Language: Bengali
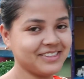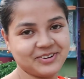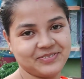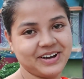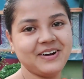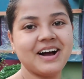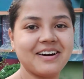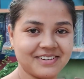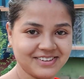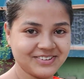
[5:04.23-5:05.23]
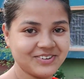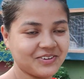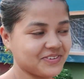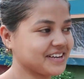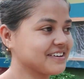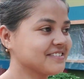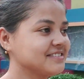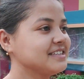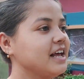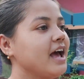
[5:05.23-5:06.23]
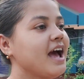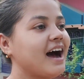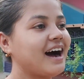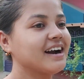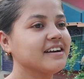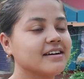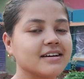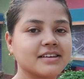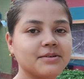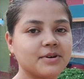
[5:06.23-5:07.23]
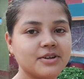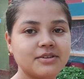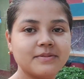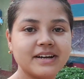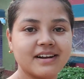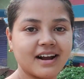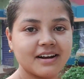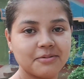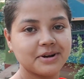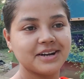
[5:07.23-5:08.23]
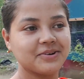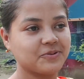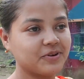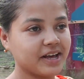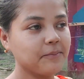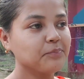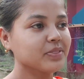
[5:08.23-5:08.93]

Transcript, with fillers: ছিলে তোমরাও আমার জন্য অপেক্ষা করছিলে আর কি বলো তো মানে রান্না বান্না করে